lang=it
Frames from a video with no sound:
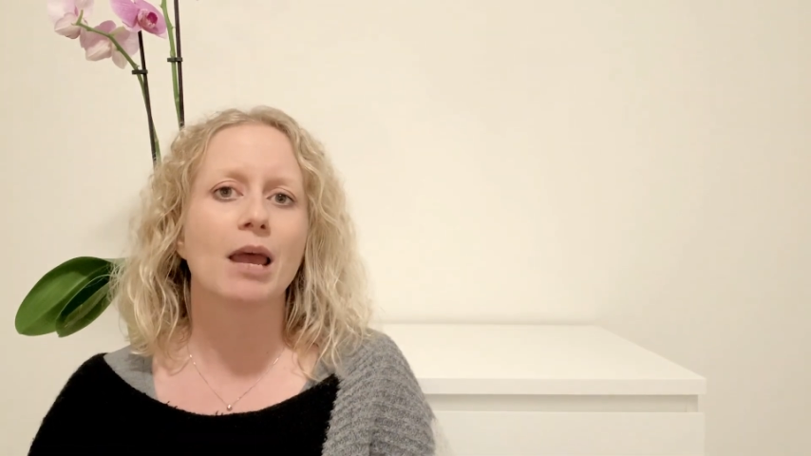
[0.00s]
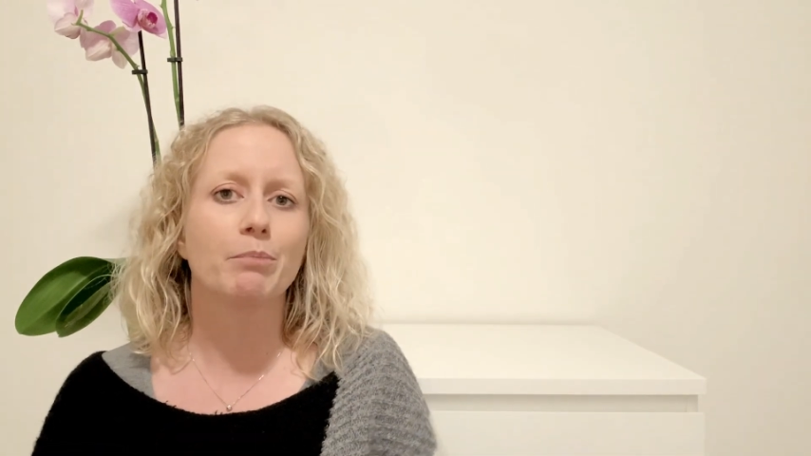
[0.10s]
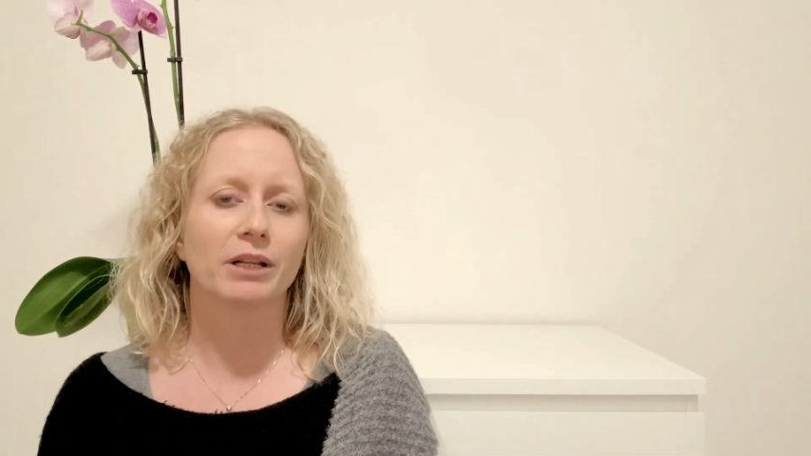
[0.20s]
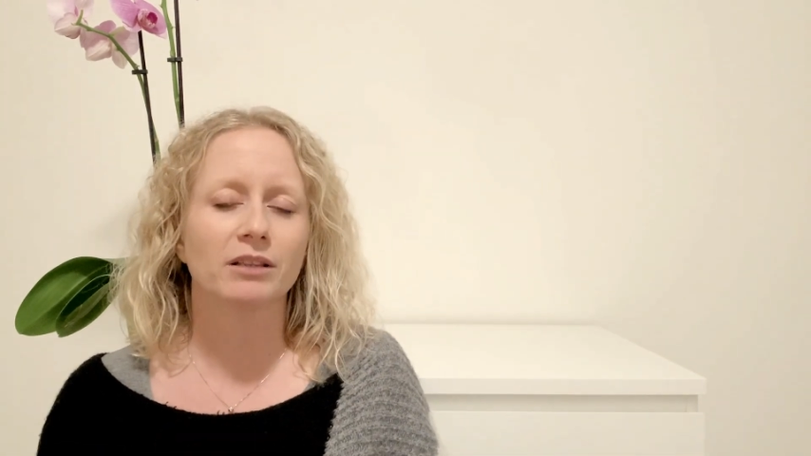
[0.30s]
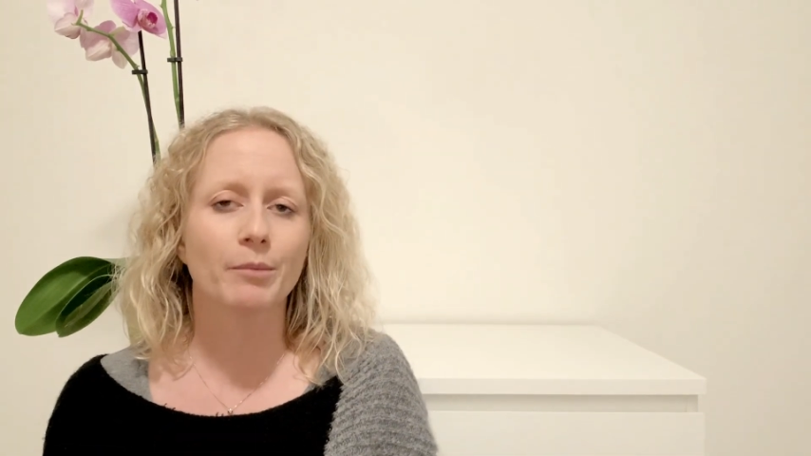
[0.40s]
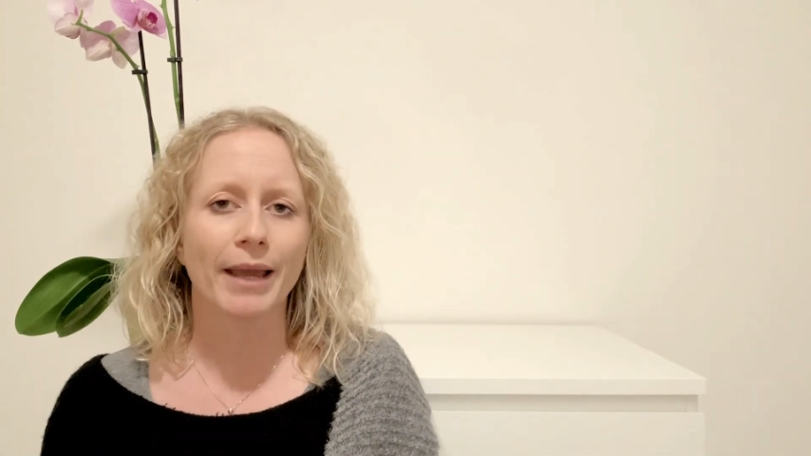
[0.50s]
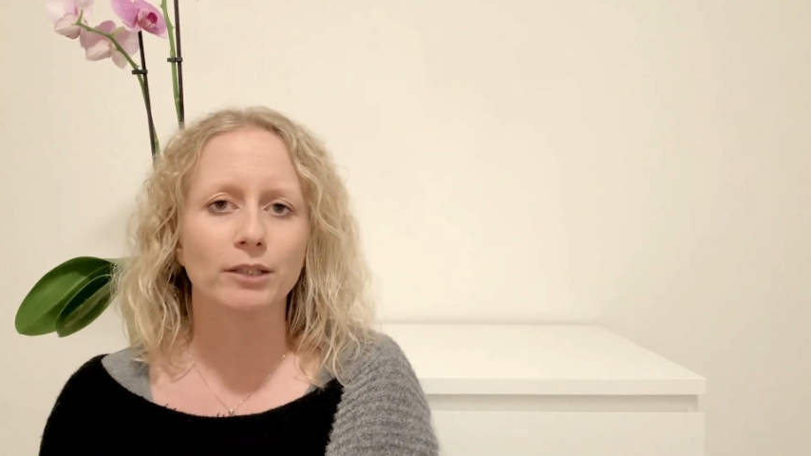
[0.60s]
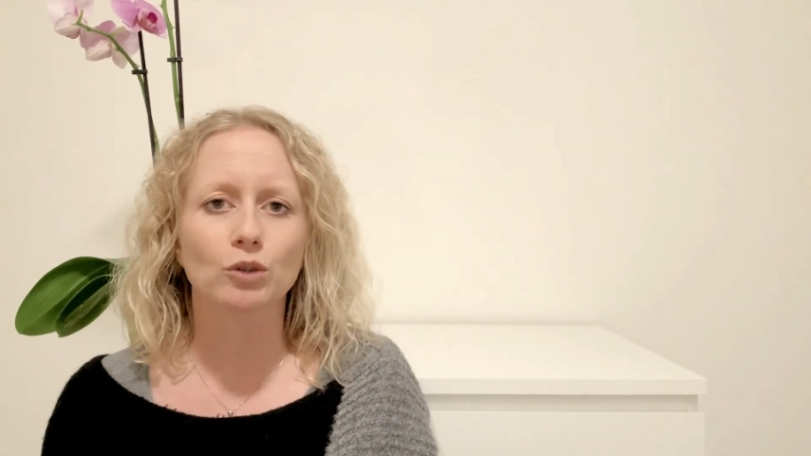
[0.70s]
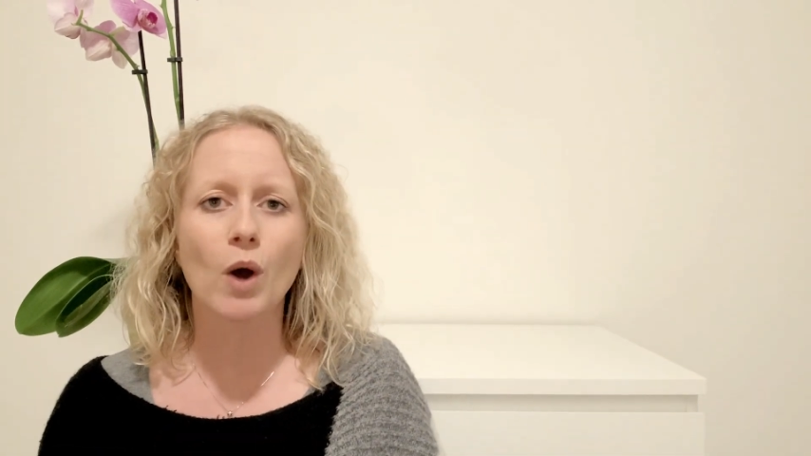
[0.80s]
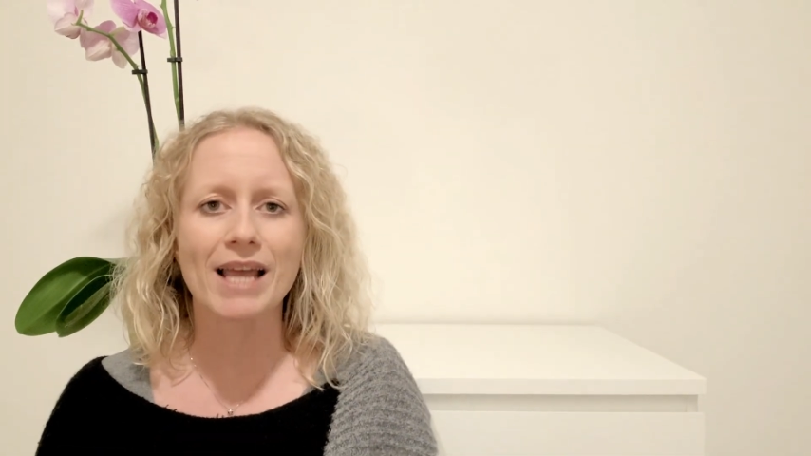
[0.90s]

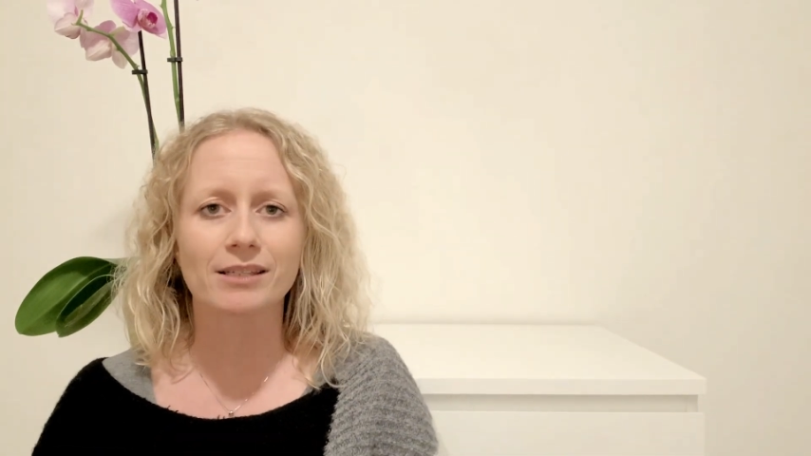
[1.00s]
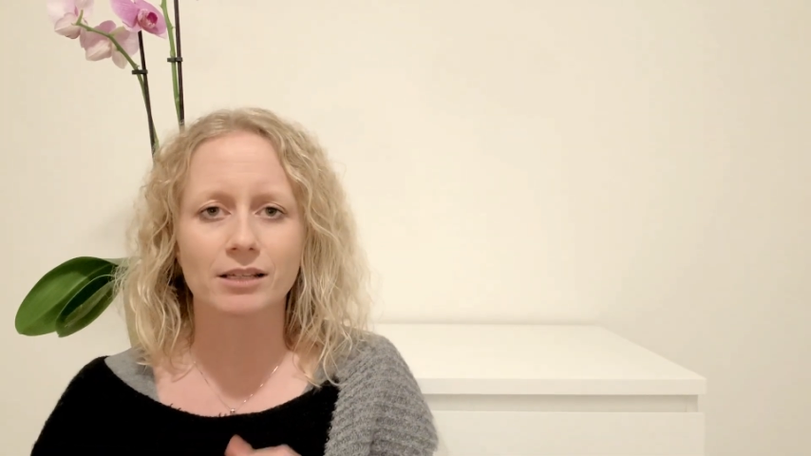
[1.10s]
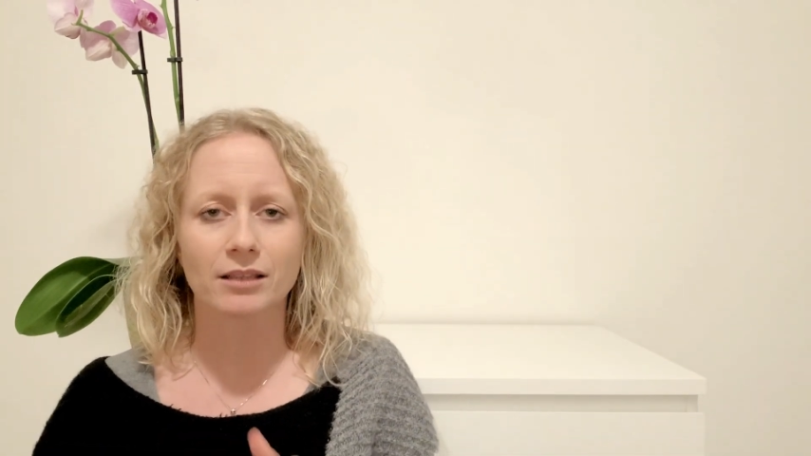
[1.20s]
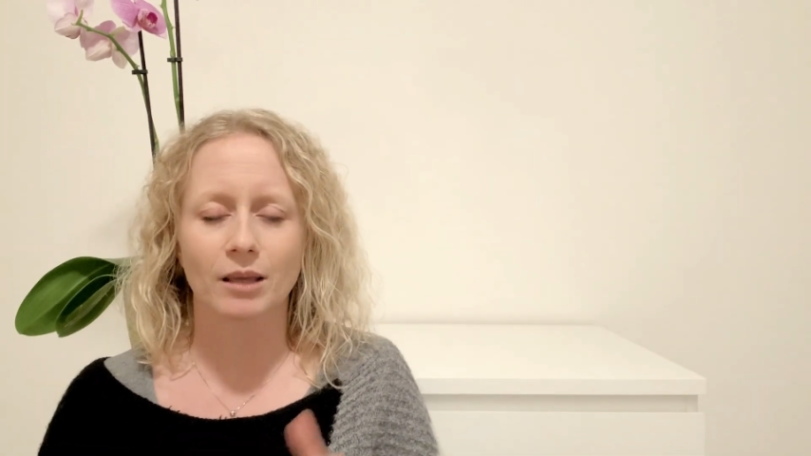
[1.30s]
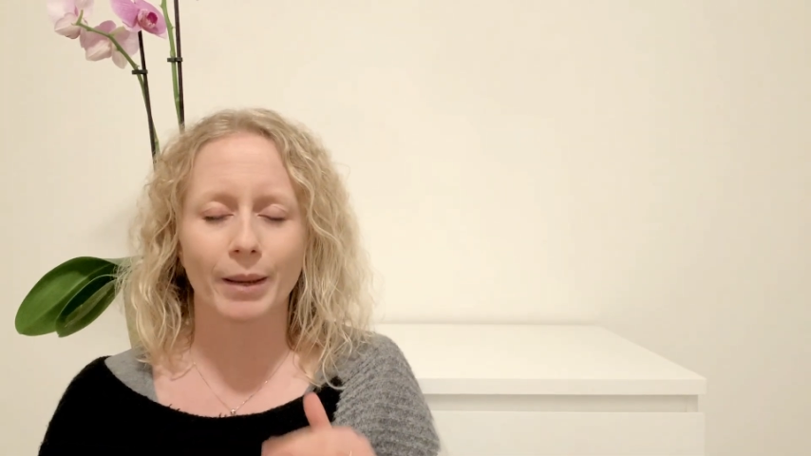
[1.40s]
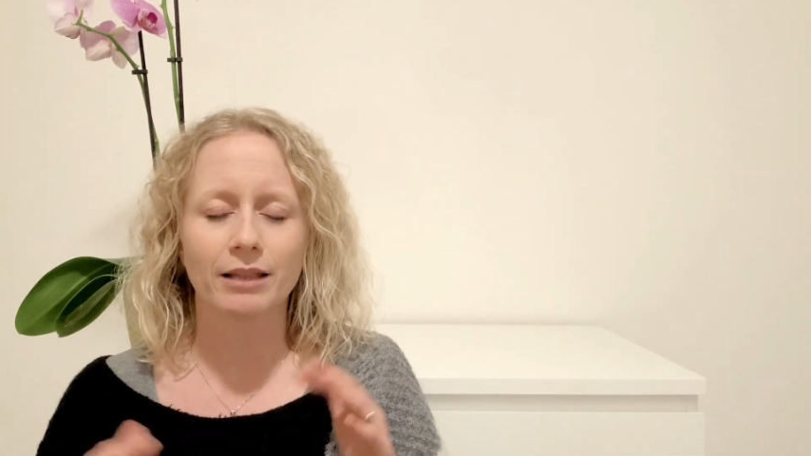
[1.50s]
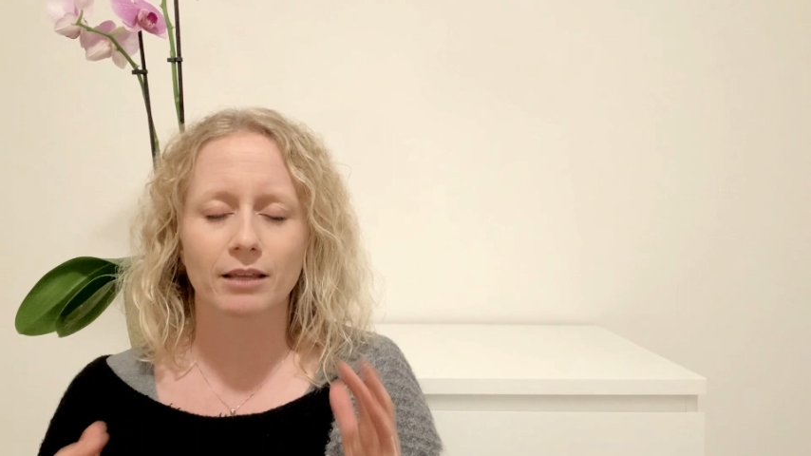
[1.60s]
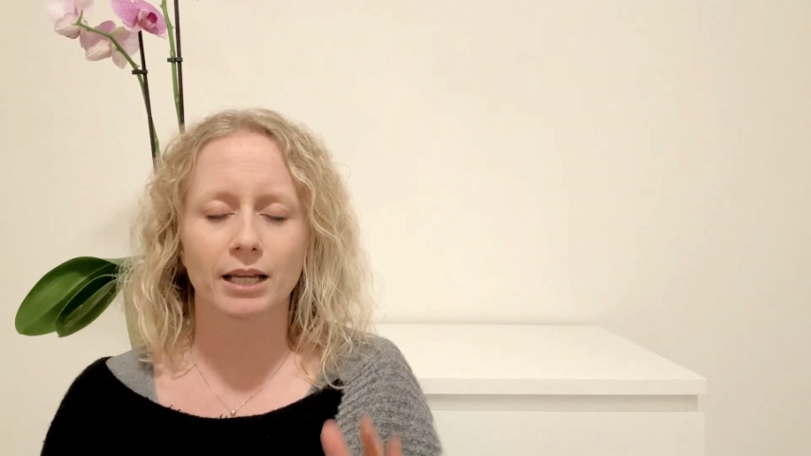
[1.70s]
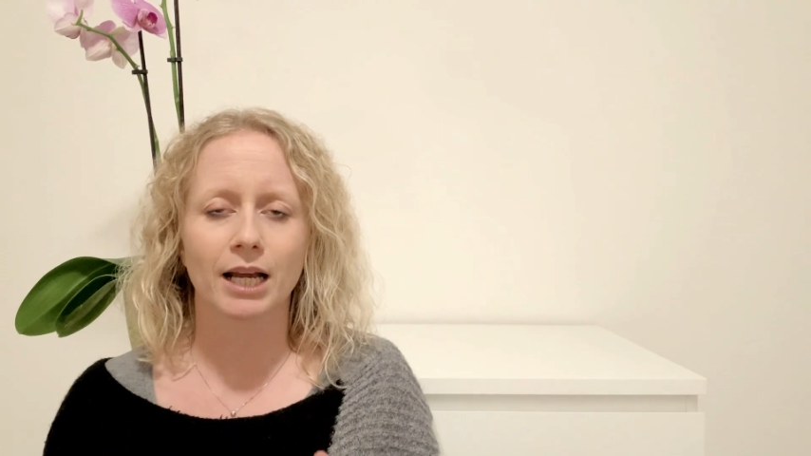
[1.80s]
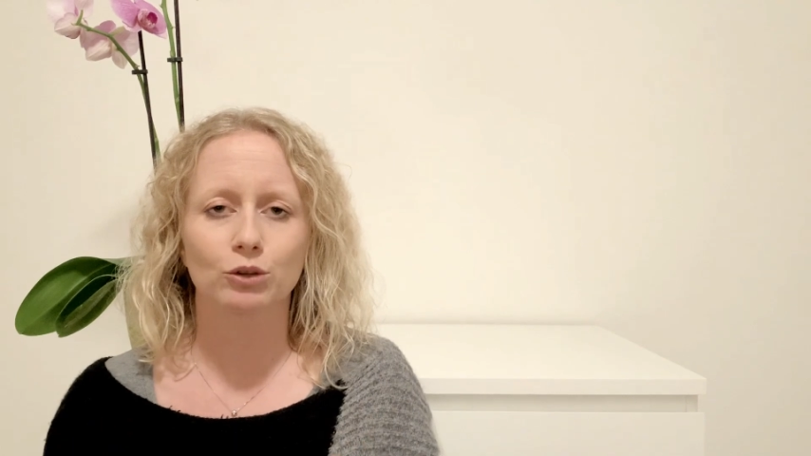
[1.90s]
l'apprendimento è
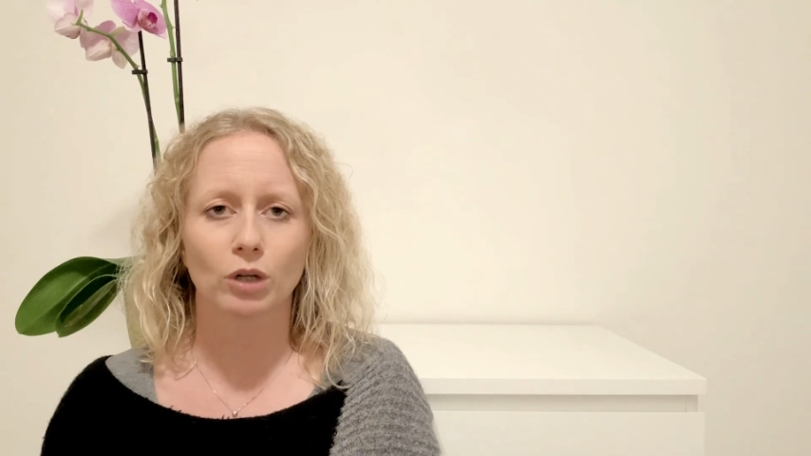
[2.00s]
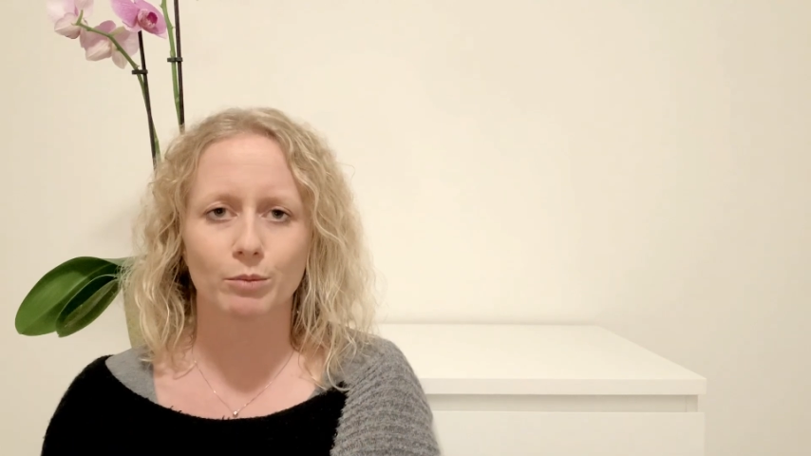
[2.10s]
strettamente legato